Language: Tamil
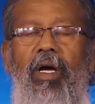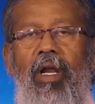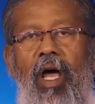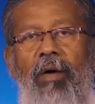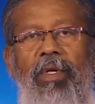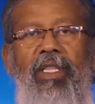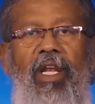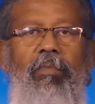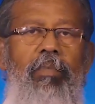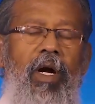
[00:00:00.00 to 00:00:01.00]

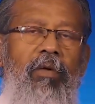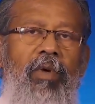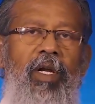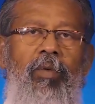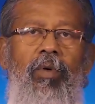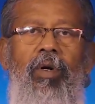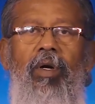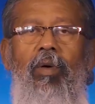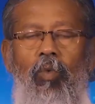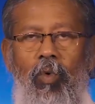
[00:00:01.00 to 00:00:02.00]
கிராமத்திலே பழமொழி
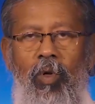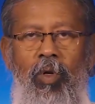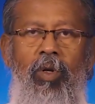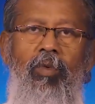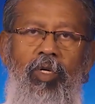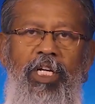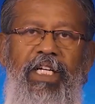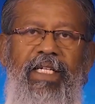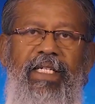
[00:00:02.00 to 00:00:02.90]
ஒன்று உண்டு